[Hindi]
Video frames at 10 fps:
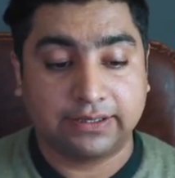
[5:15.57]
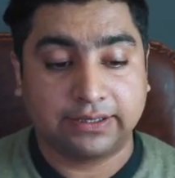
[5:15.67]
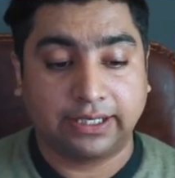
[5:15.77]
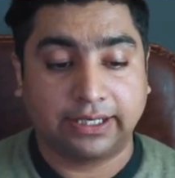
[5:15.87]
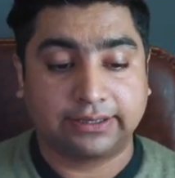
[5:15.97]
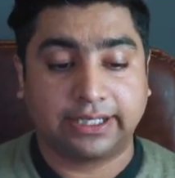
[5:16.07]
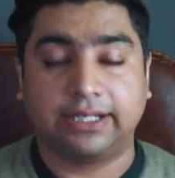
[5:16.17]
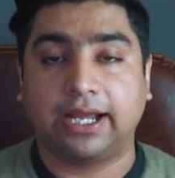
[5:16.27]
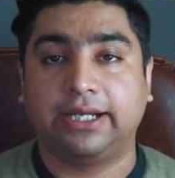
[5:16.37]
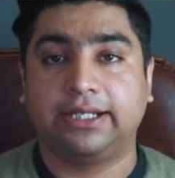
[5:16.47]
चीज़ की है कि
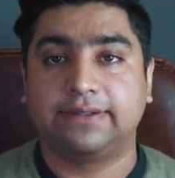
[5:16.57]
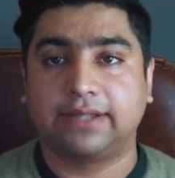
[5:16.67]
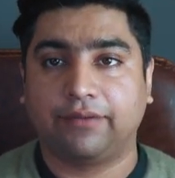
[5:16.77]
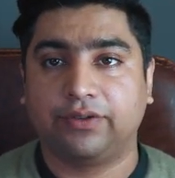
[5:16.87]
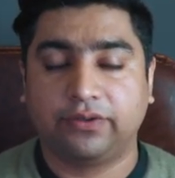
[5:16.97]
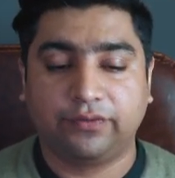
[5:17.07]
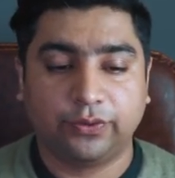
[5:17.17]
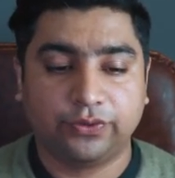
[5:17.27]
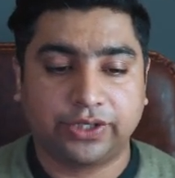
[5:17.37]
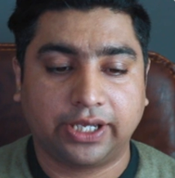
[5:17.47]
इसके नाइन्टी सेवन
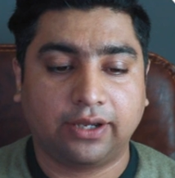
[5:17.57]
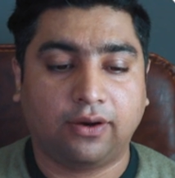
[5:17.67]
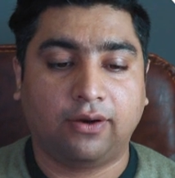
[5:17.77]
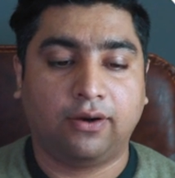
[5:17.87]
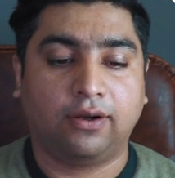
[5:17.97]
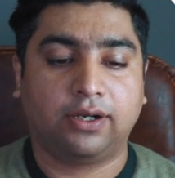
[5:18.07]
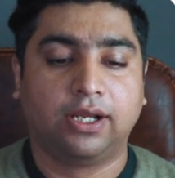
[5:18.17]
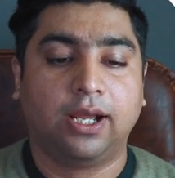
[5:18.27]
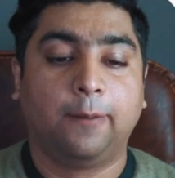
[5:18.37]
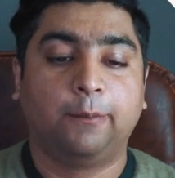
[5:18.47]
रिव्यूज हैं और